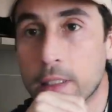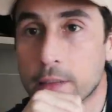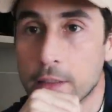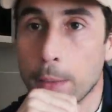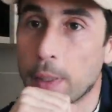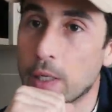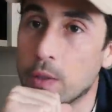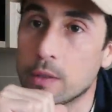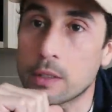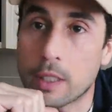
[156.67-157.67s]

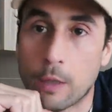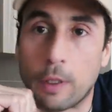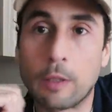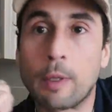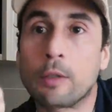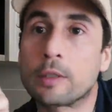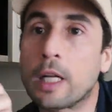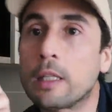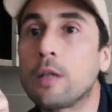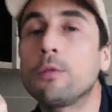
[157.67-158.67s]
sépanlo que cuando me
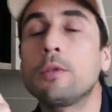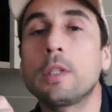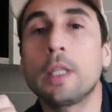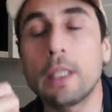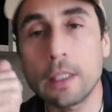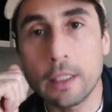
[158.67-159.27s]
contacte con ustedes